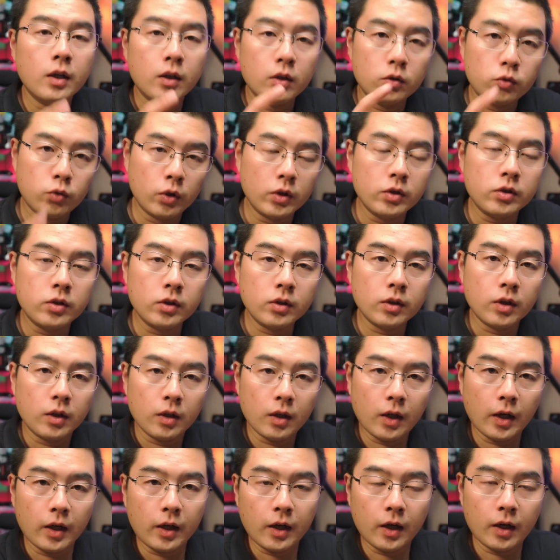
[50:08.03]
全新的
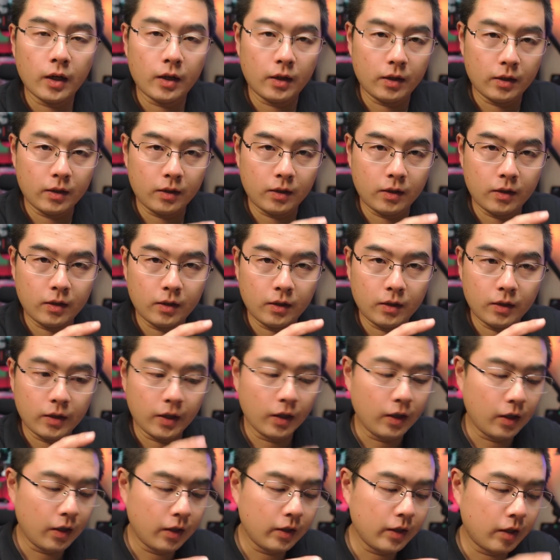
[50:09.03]
徕卡
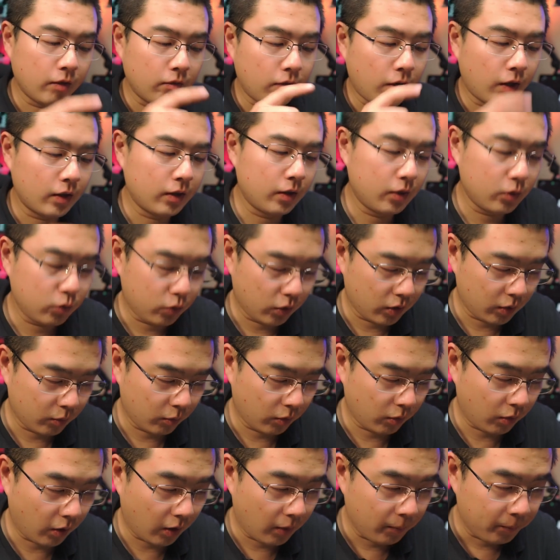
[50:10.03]
联合研发的全景
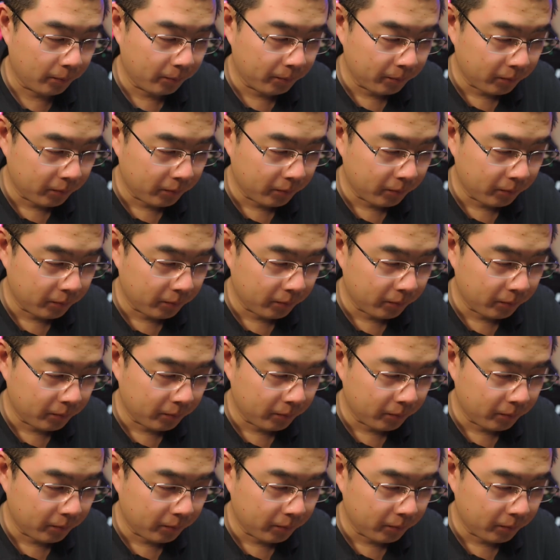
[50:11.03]
模块。